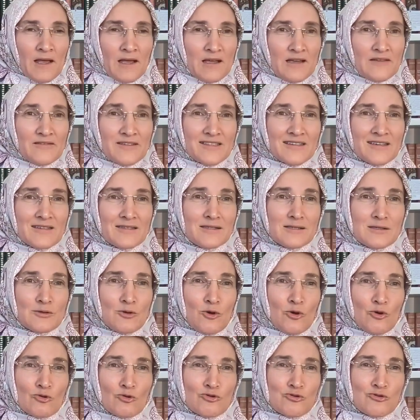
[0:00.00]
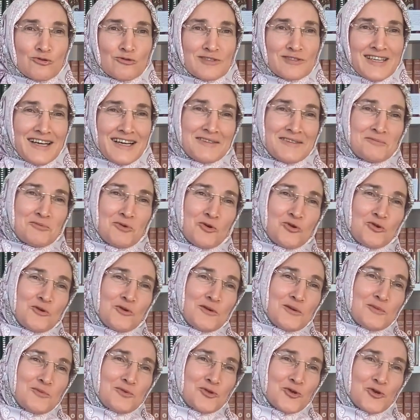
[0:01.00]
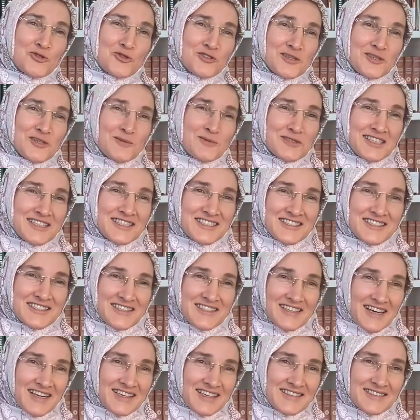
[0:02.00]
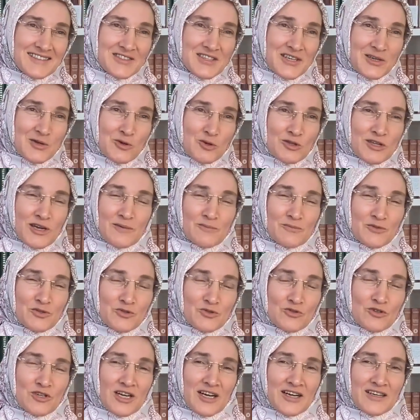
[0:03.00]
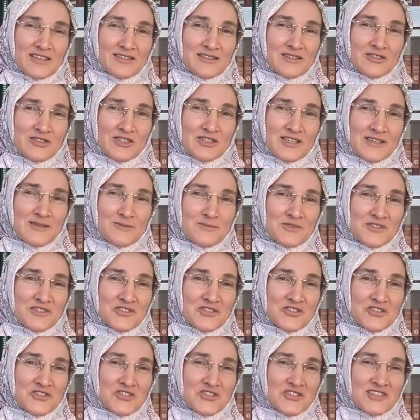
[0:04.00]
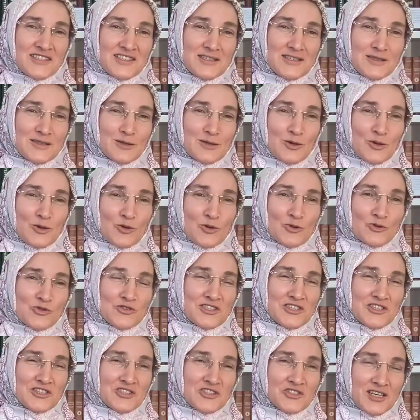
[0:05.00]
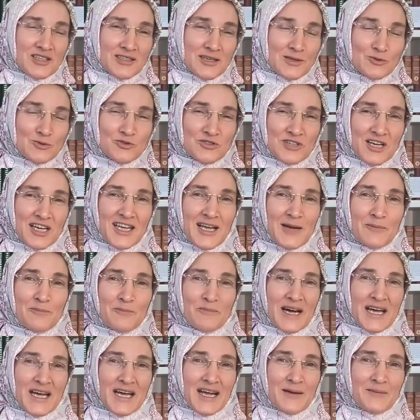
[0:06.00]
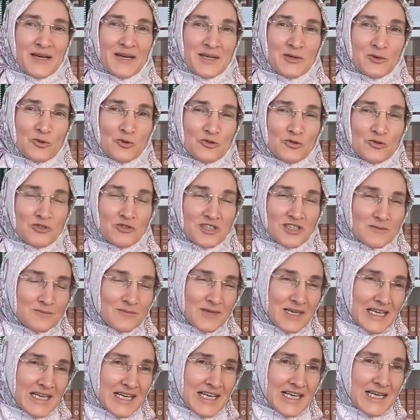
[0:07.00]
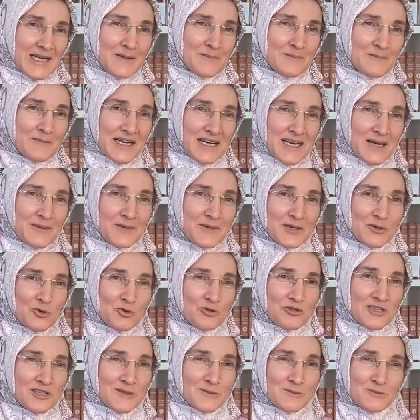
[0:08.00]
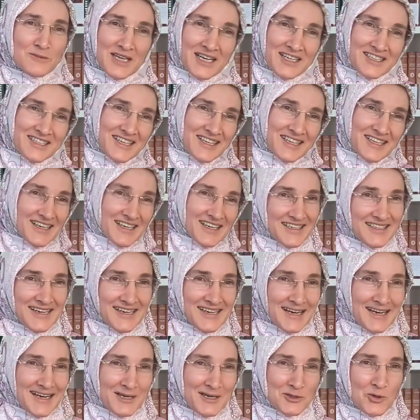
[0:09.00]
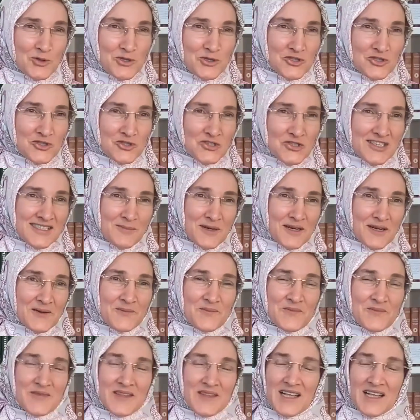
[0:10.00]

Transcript: Evet hayırlı olsun yani bu okuma programına iştirak edecek olan bütün kardeşlerimiz için hayırlı olsun inşallah. Teala beraber okuyalım. Beraber okuyalım derken ayrı ayrı okuyacağız ama